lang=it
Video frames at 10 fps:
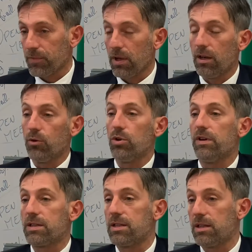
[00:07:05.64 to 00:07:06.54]
le
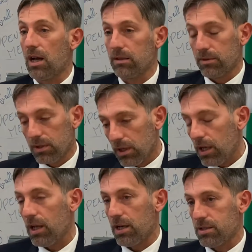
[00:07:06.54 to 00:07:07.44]
università
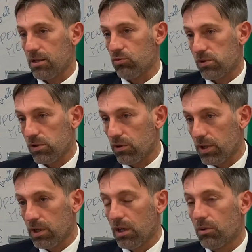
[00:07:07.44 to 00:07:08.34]
e le istituzioni.
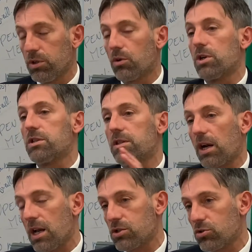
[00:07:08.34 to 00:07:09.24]
Quindi questi
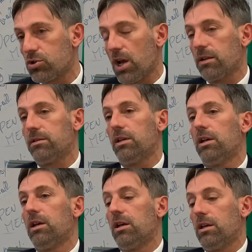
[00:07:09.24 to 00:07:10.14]
tre soggetti
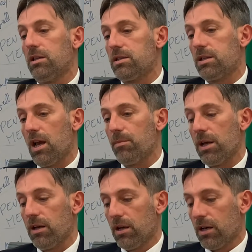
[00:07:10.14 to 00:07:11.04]

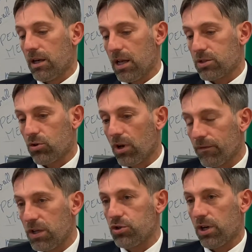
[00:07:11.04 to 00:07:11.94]
insieme riescono a
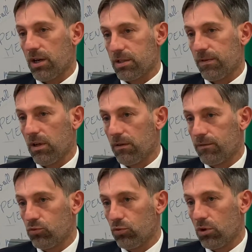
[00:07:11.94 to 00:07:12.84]
vincere la sfida del
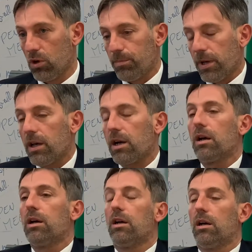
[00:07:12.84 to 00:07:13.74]
futuro
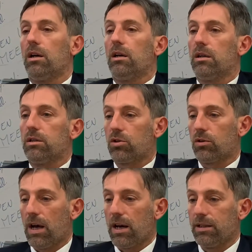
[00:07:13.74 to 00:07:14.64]
per eh,
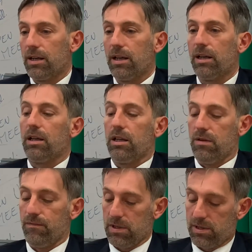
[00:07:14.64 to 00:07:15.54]
trovare delle
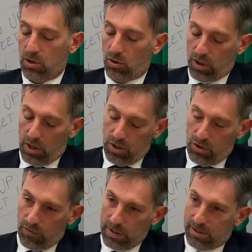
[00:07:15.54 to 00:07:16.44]
invenzioni,
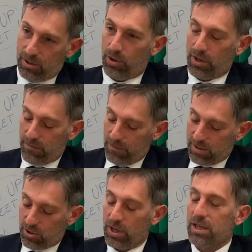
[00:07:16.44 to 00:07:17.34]
innovazioni,
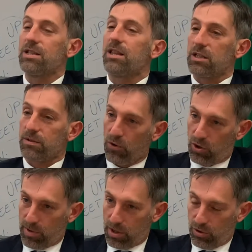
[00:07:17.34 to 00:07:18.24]
invenzioni che si
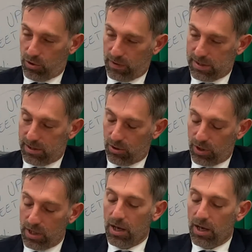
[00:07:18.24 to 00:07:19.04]
trasformano in innovazioni